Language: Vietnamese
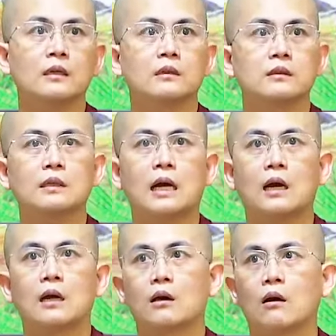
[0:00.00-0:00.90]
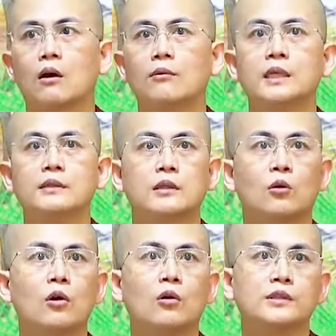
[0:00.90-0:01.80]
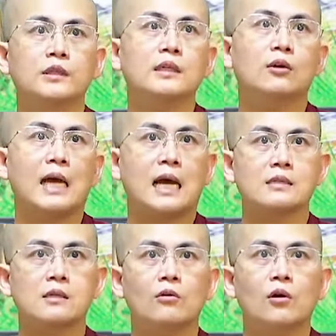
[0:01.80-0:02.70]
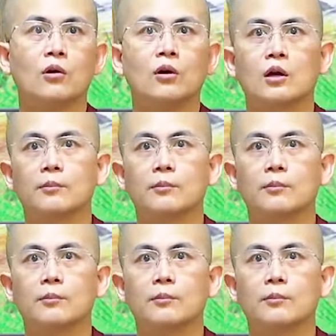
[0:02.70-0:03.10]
tức là có biết xấu hổ những điều đáng xấu hổ